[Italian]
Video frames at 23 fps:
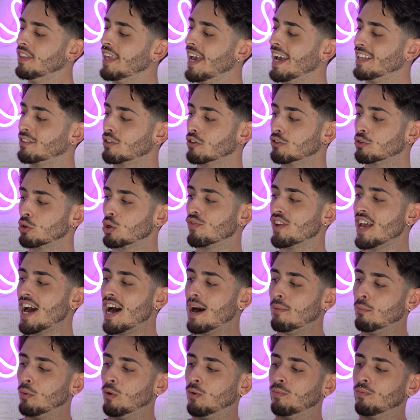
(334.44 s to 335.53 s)
Dietro
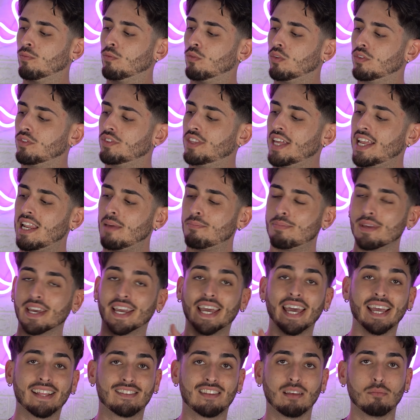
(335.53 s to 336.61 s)
troviamo delle
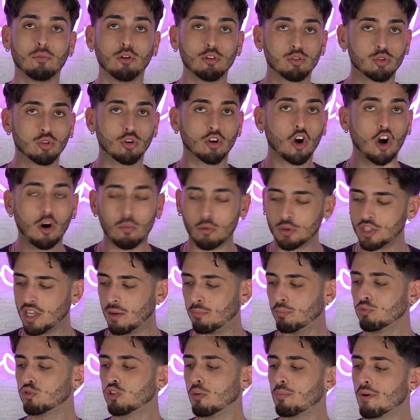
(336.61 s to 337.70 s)
pieghette molto comode
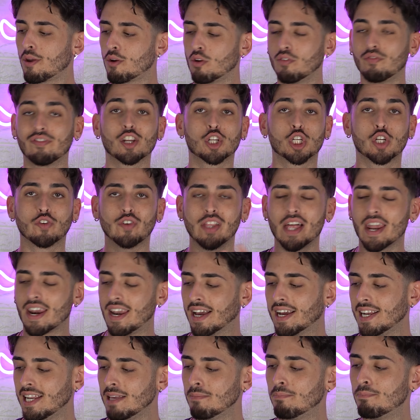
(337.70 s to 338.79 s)
appunto per non far scivolare
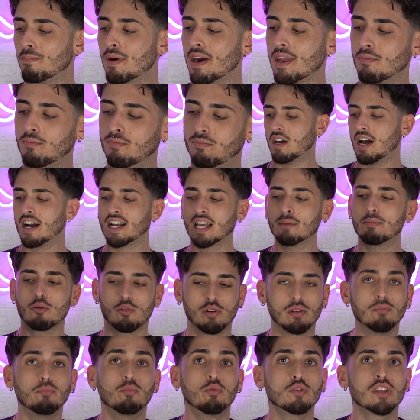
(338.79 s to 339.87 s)
la clipper, anche per
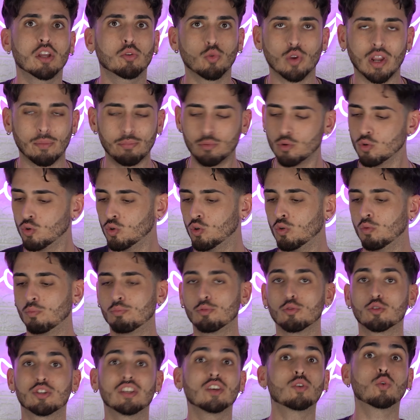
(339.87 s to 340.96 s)
un'impugnatura più,
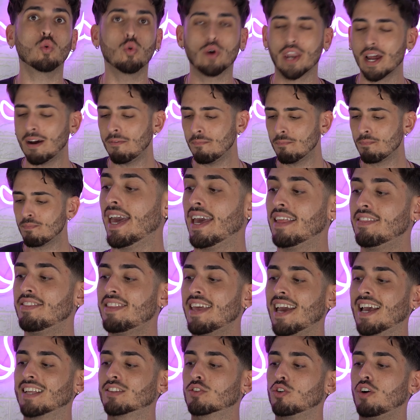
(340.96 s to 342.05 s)
più sicura. E
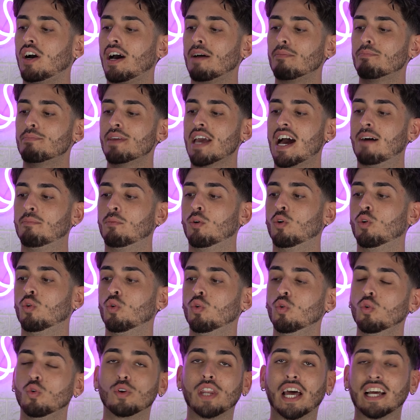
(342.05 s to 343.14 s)
dietro abbiamo
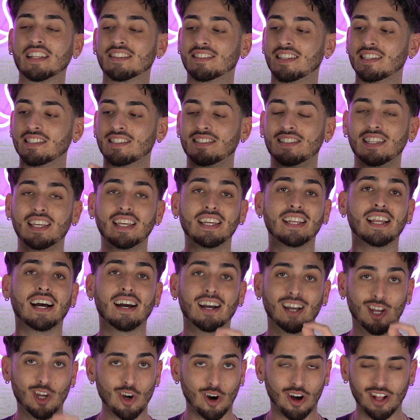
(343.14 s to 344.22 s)
una
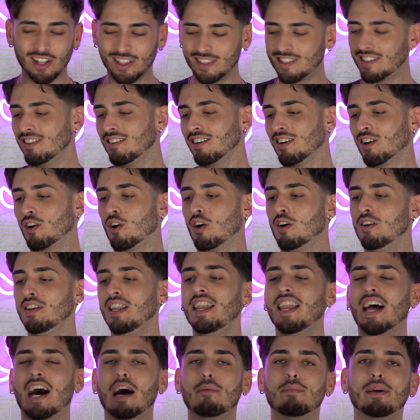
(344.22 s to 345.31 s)
testina gold con
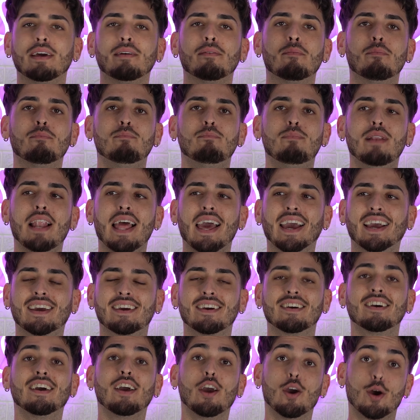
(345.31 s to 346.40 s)
le lame
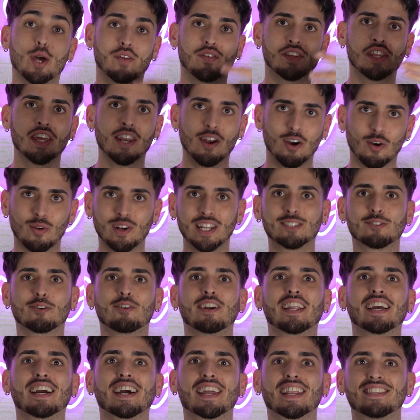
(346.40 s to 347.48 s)
black e ora vi dirò quali
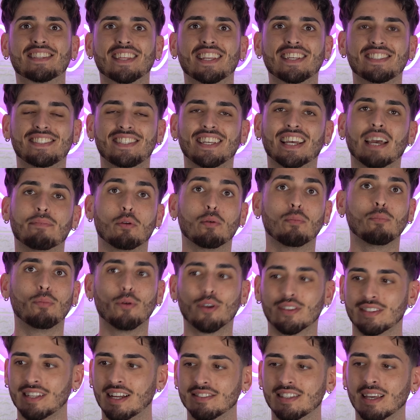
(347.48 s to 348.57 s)
sono le caratteristiche più
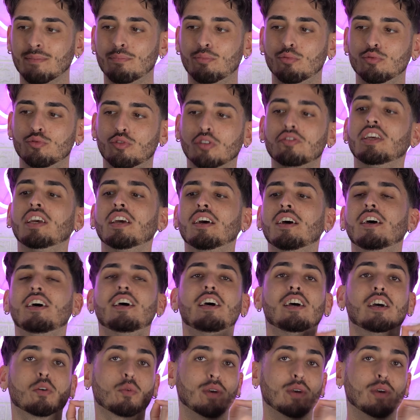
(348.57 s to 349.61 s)
importanti appunto di